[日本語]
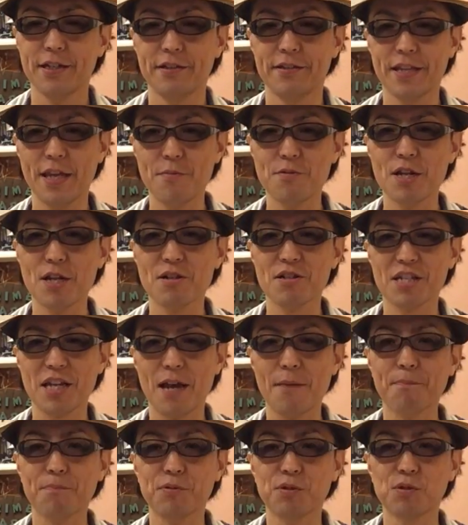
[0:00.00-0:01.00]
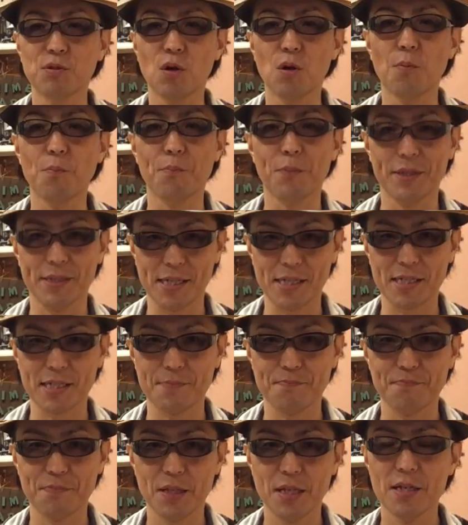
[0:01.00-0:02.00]
眠れるシャンプーを目指
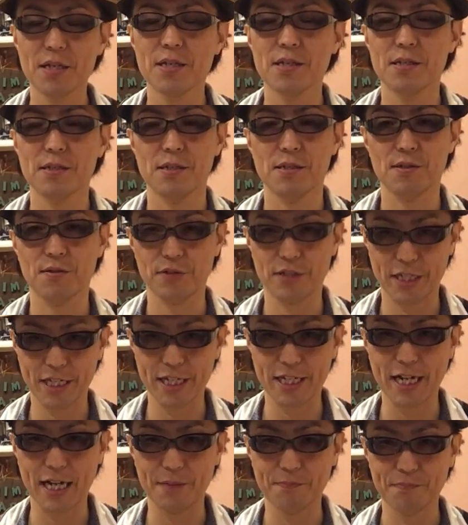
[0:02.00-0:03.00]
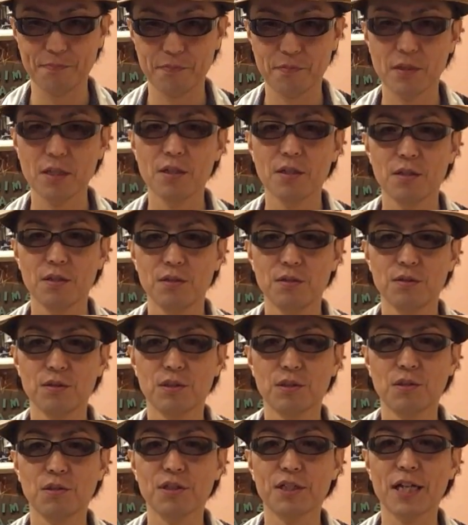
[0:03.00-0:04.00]
しすっきり感うっ
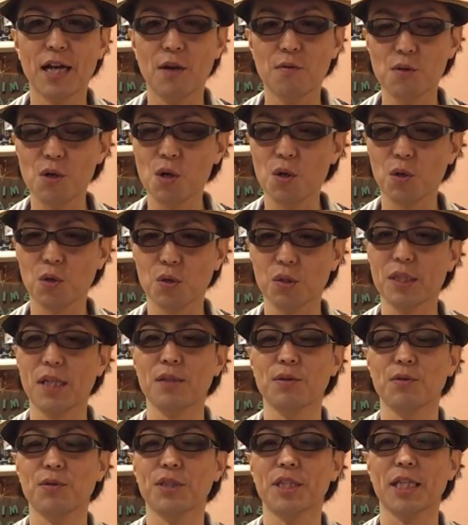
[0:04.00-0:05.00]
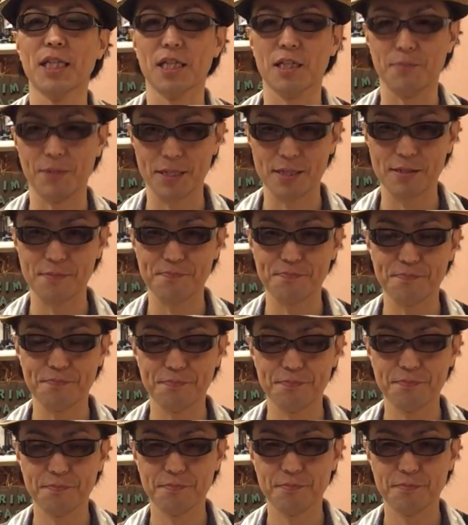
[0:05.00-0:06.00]
とり感をご堪能いただきます
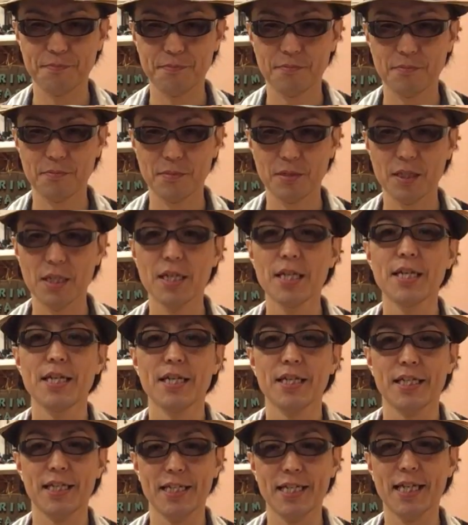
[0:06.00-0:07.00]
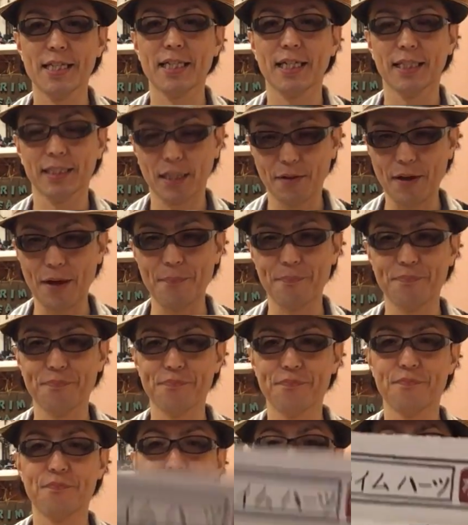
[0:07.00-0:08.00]
気になった方は
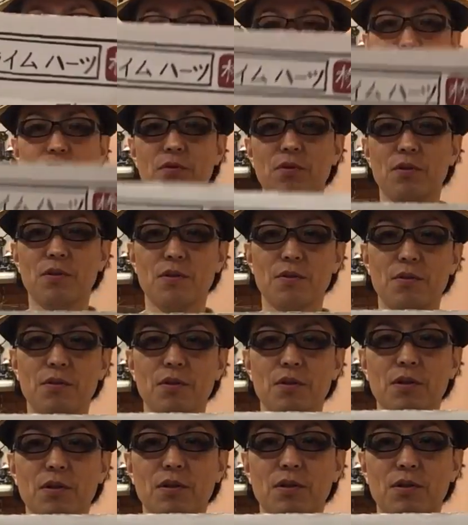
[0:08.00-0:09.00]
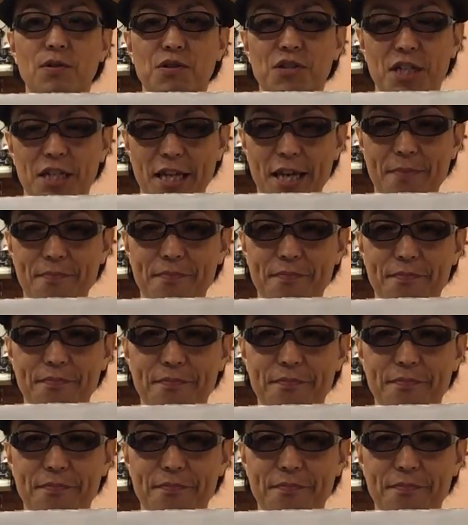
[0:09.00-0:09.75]
こちらで